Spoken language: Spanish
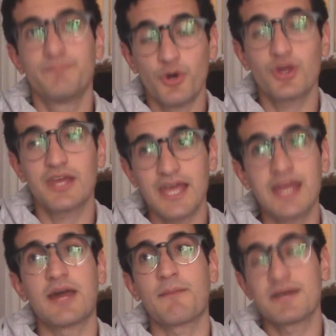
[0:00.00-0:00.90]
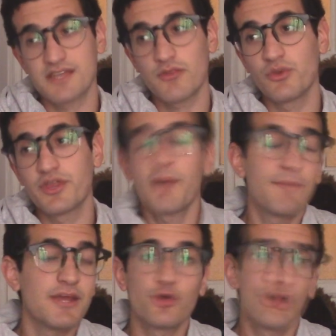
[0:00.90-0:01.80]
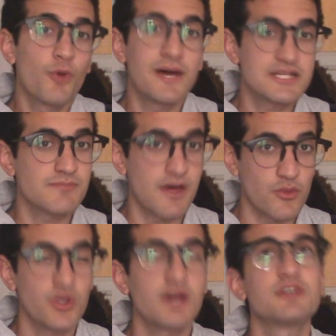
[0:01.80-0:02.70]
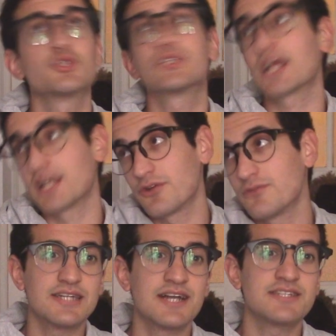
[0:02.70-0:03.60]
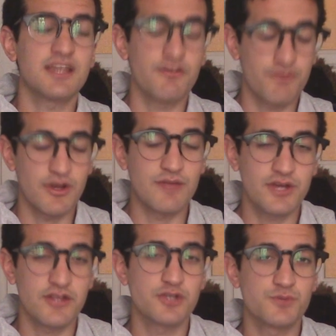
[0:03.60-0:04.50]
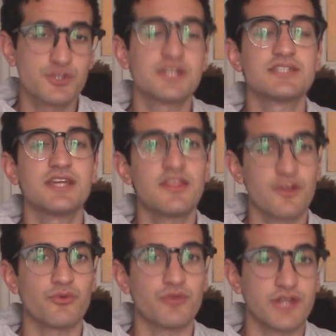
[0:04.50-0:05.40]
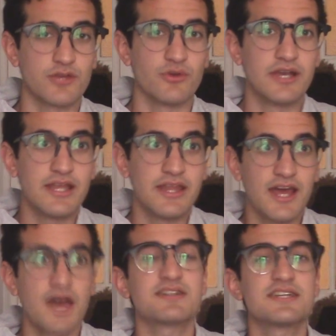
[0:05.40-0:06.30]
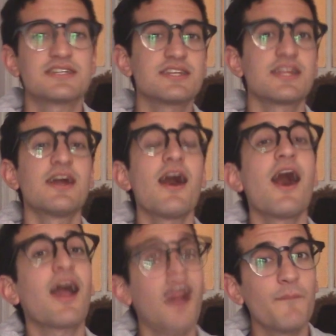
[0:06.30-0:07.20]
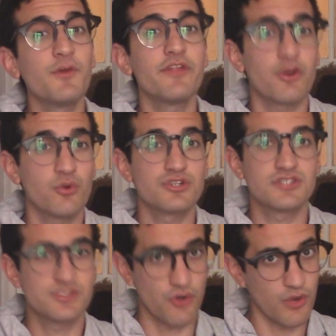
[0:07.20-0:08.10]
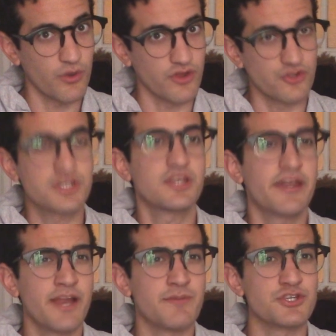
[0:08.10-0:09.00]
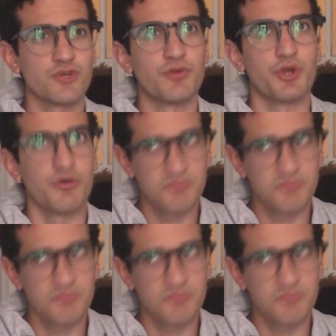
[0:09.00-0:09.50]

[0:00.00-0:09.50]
porque era más adulta, pero no más madura, eso está claro. Así que fue a la bruja de los bosques y e hicieron un trato. Le dejaba ser sirena a cambio de algunos de sus recuerdos. Y Ariel pensó, bueno,